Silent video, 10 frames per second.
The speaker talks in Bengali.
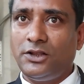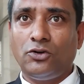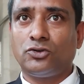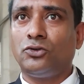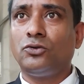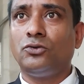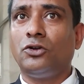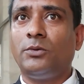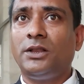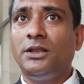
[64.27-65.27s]
এদেরকে অসংখ্য
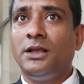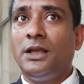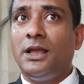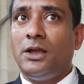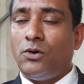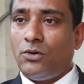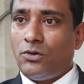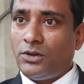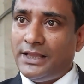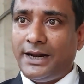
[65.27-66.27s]
ধন্যবাদ
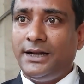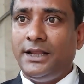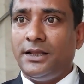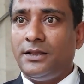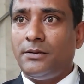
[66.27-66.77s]
অন দ্যাট ডে